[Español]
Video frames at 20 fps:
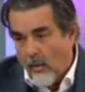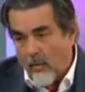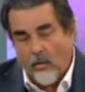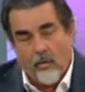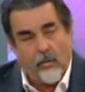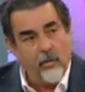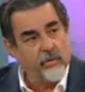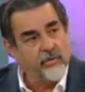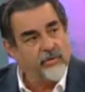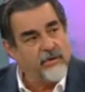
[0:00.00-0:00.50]
con
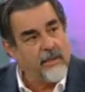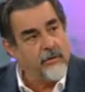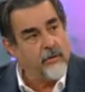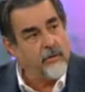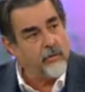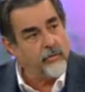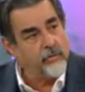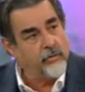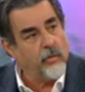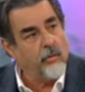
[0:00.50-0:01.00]
los
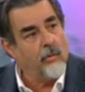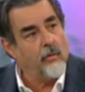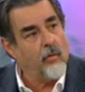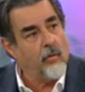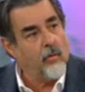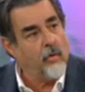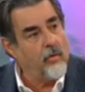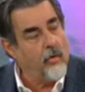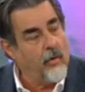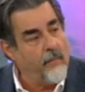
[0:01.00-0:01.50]
años o
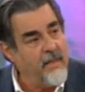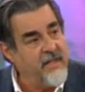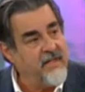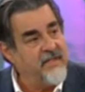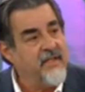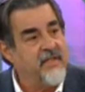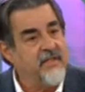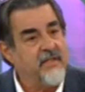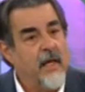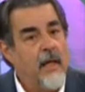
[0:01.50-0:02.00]
con los
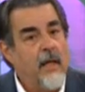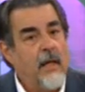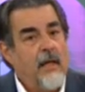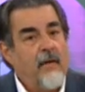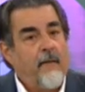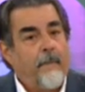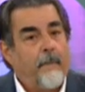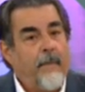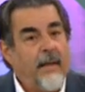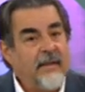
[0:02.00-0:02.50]
meses,
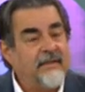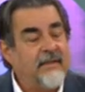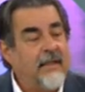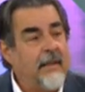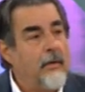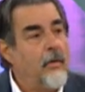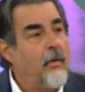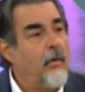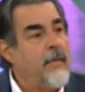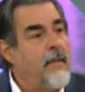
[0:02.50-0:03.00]
pasa
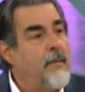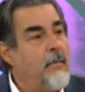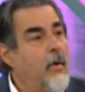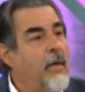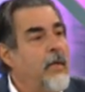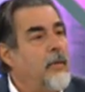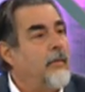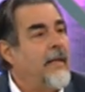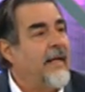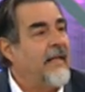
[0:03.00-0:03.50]
lo mismo que en una